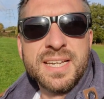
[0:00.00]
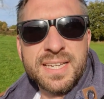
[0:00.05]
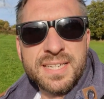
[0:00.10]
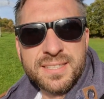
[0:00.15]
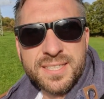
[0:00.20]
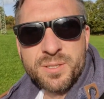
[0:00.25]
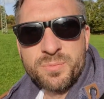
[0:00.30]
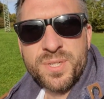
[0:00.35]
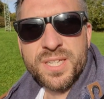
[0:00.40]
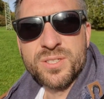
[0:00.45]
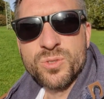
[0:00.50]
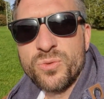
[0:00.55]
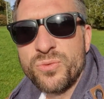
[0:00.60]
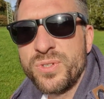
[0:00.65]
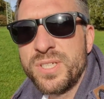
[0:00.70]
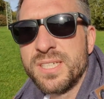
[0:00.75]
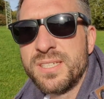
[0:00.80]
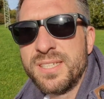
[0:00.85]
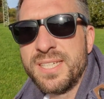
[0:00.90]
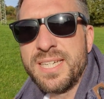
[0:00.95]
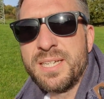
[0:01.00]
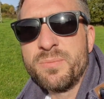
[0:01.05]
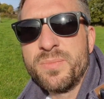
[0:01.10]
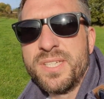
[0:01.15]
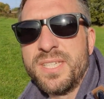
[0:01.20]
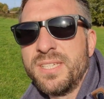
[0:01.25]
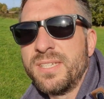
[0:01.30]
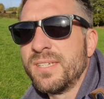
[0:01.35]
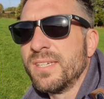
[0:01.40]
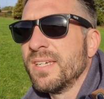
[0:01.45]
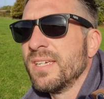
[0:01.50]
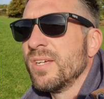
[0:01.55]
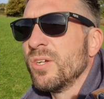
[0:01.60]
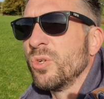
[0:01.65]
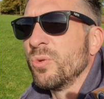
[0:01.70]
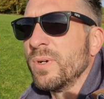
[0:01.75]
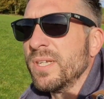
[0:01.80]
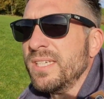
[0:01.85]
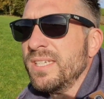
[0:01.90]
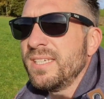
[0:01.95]
Es gibt ja so viele Themen, die ich,
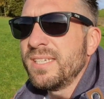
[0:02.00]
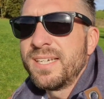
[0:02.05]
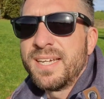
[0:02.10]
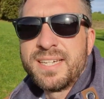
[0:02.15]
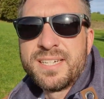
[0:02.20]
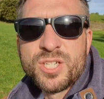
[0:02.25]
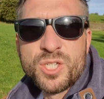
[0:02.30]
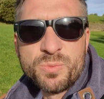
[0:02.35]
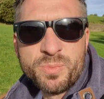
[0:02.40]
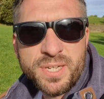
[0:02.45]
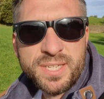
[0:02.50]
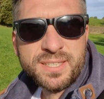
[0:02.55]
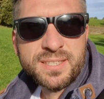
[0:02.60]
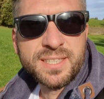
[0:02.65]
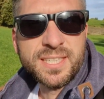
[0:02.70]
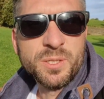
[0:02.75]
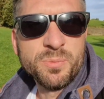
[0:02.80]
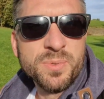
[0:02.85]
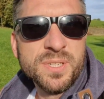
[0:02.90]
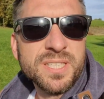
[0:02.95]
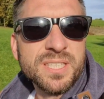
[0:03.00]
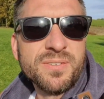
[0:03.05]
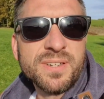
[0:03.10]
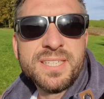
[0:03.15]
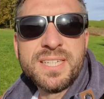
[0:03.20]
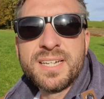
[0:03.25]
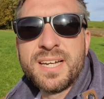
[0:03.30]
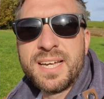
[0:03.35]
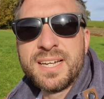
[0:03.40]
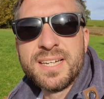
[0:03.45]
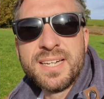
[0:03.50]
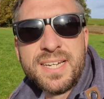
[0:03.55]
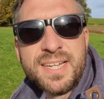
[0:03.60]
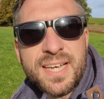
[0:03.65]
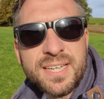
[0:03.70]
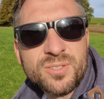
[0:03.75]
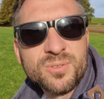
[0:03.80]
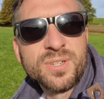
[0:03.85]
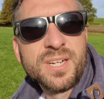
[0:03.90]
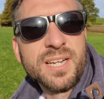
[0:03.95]
über die ich gerne spreche. Ich bin zwar hier kein
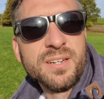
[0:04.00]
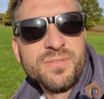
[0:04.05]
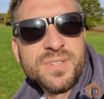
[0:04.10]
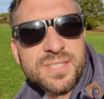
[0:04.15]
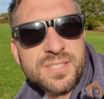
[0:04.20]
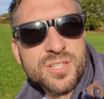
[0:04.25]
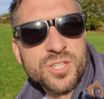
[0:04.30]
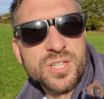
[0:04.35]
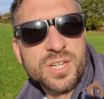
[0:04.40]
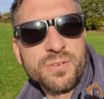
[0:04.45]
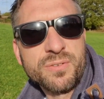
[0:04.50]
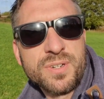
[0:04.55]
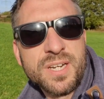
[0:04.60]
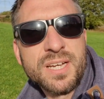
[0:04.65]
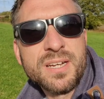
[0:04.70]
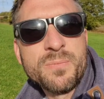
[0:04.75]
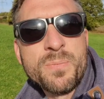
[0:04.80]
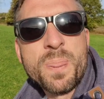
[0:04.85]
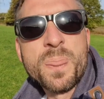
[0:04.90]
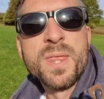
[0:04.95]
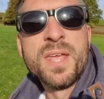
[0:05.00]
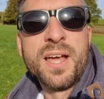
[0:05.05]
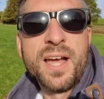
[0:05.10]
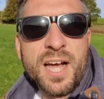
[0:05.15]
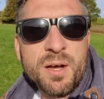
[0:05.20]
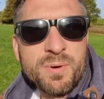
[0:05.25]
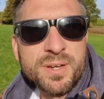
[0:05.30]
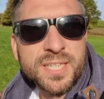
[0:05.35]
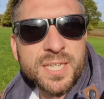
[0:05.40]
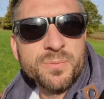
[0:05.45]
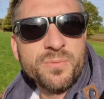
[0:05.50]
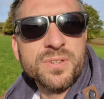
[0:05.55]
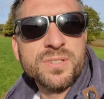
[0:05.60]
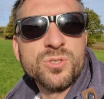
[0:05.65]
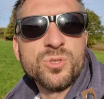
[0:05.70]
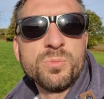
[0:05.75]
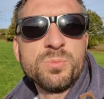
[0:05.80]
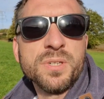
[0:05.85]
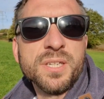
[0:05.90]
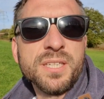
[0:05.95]
Gelehrter und kein Wissenschaftler, aber ich habe was
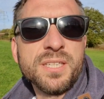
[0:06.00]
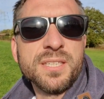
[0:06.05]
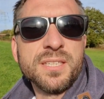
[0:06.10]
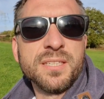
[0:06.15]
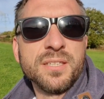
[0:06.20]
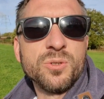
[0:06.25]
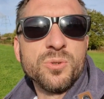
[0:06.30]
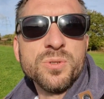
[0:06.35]
zu berichten.